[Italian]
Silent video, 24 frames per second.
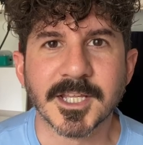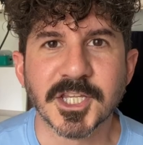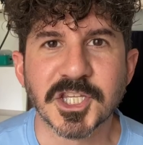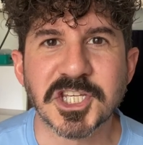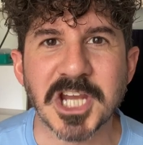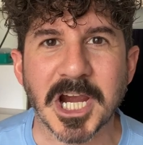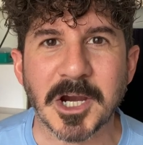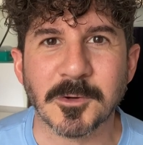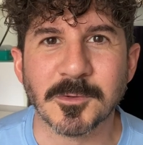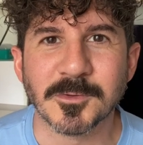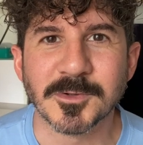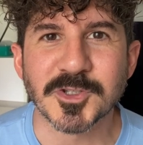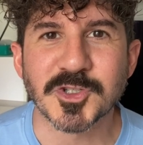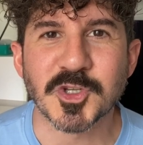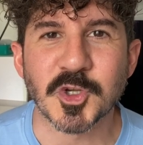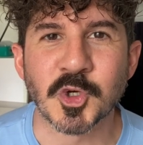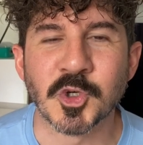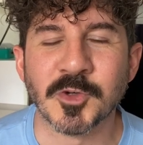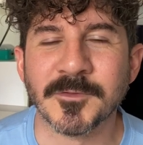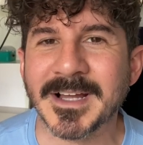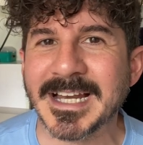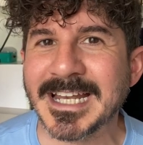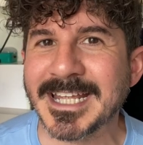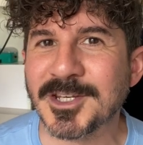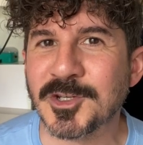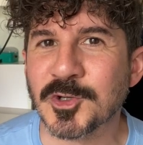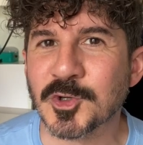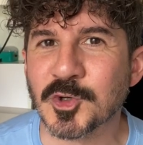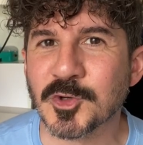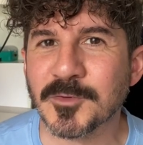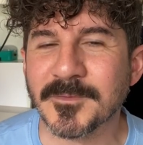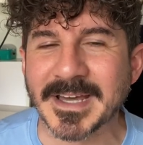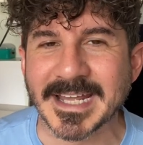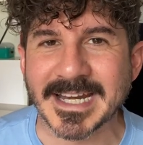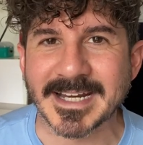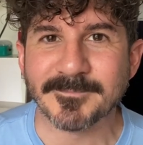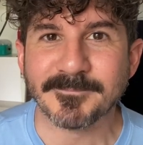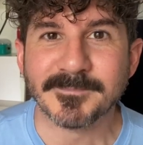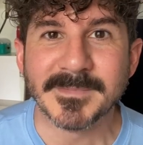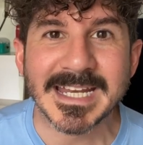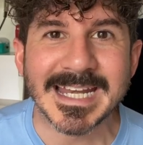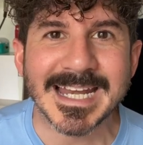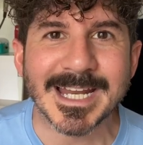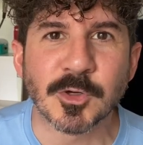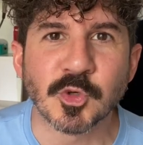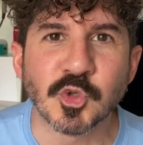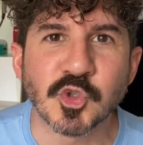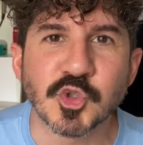Ciao, sono Valerio Novara.
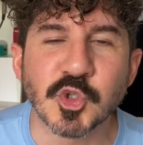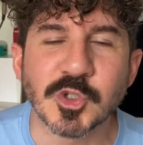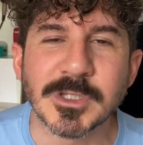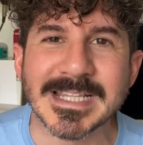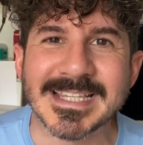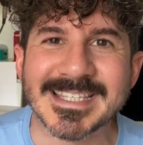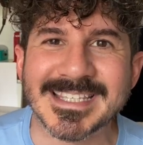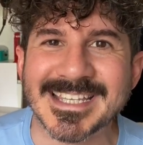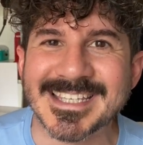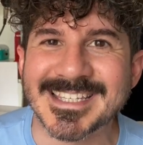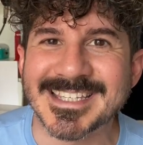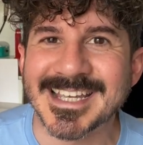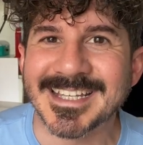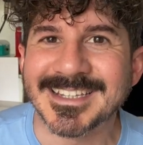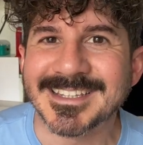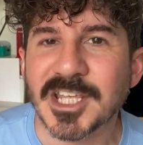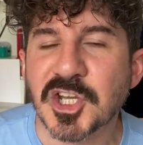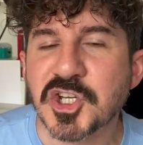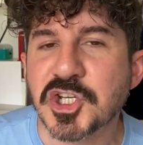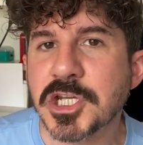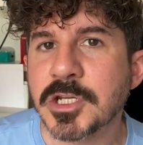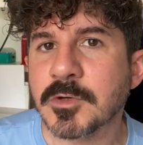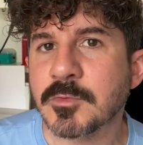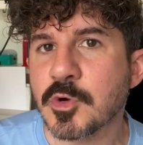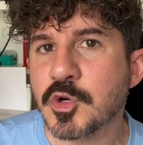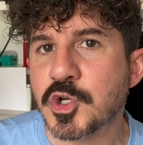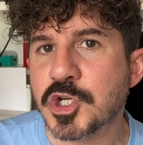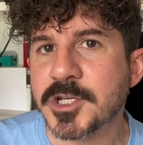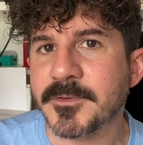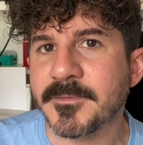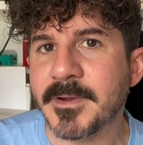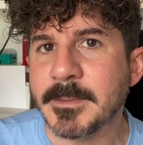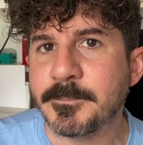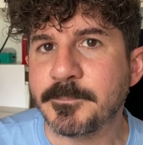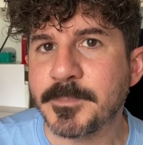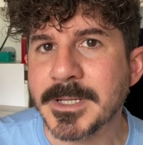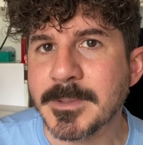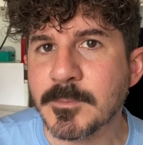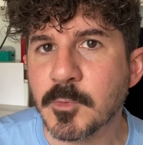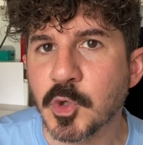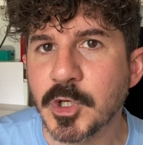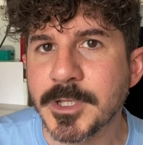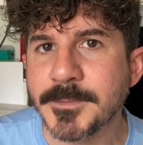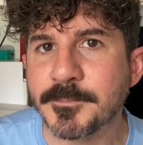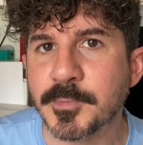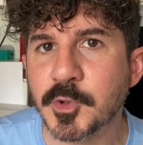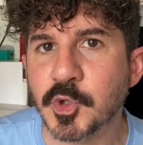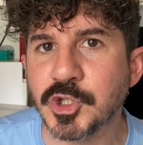Nell'agosto del 65 usciva il primo
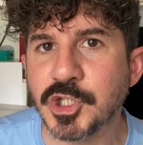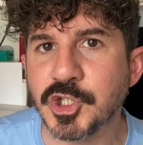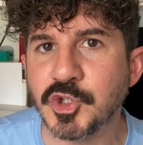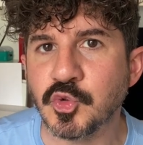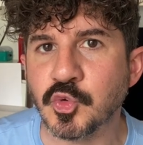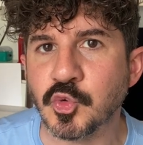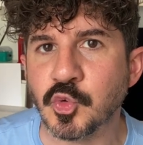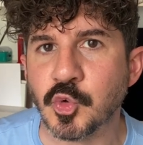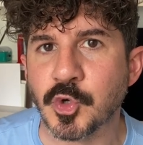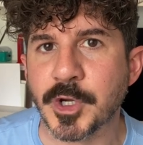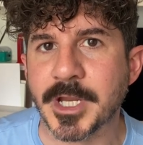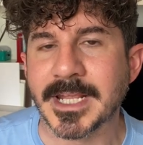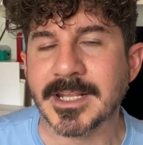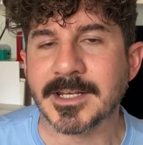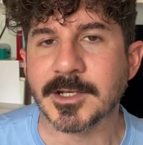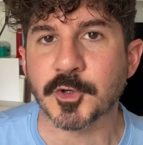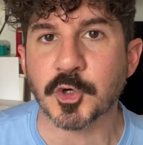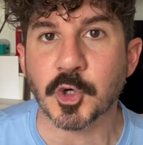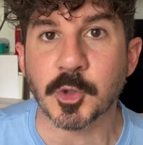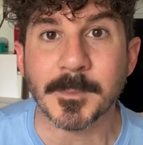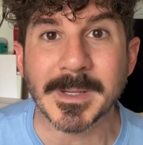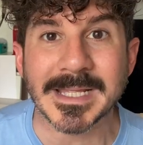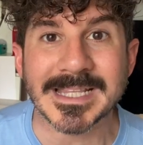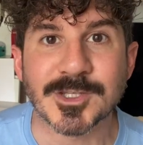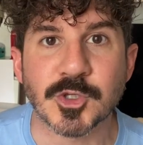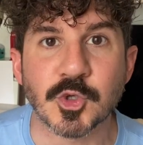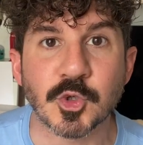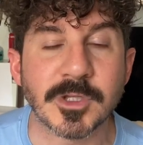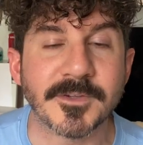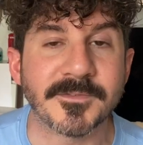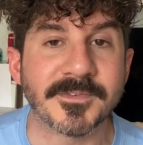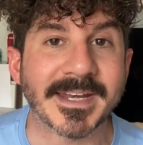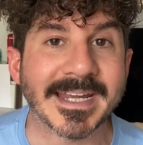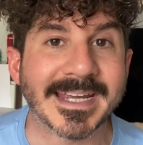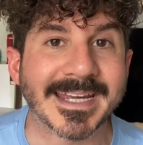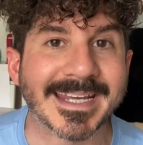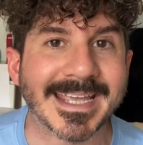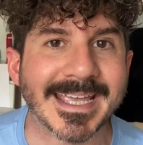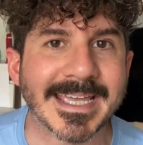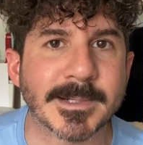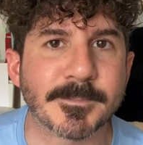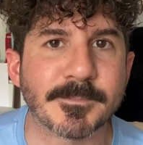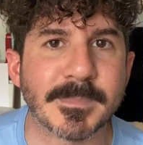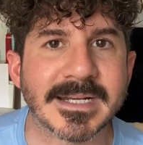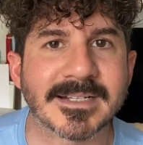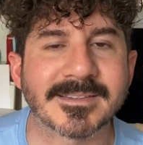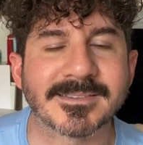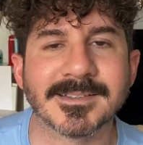libro di Dune, il romanzo di Frank
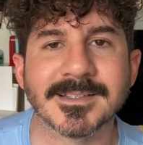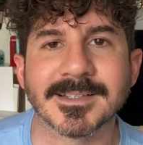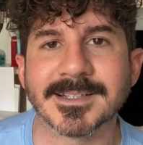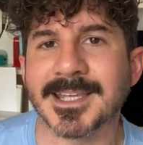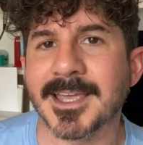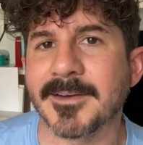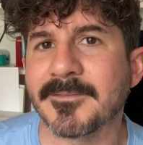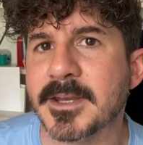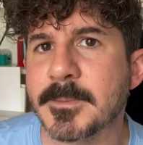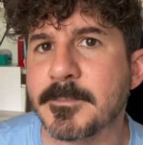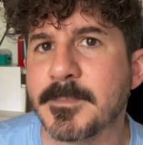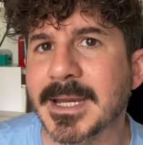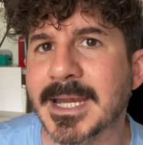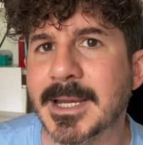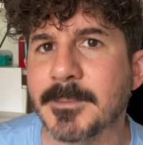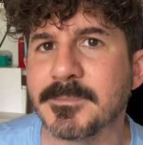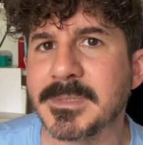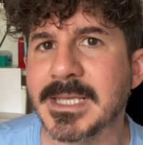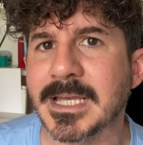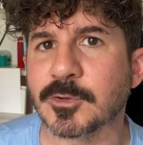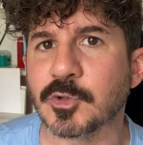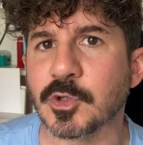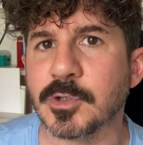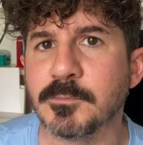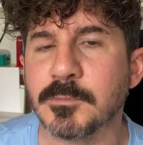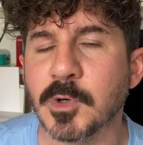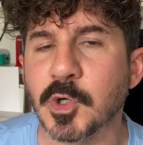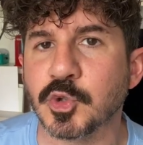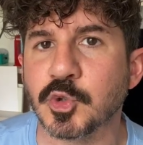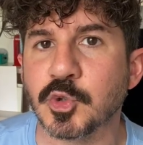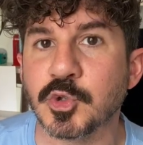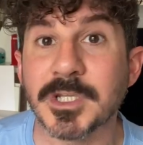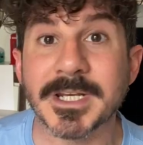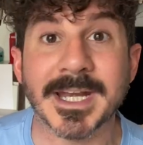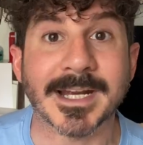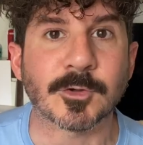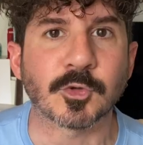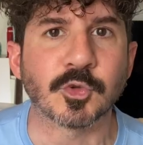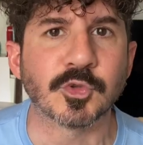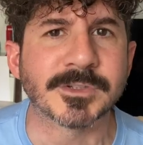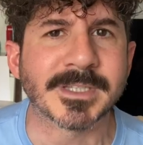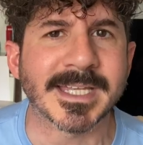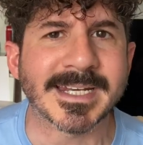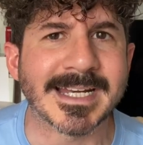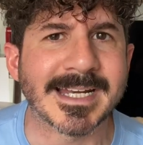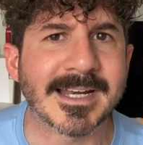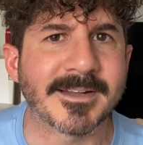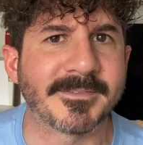Herbert, che avrebbe cambiato il modo di
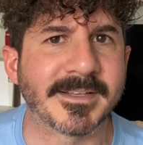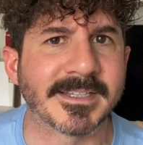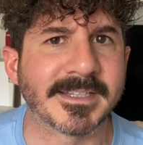raccontare la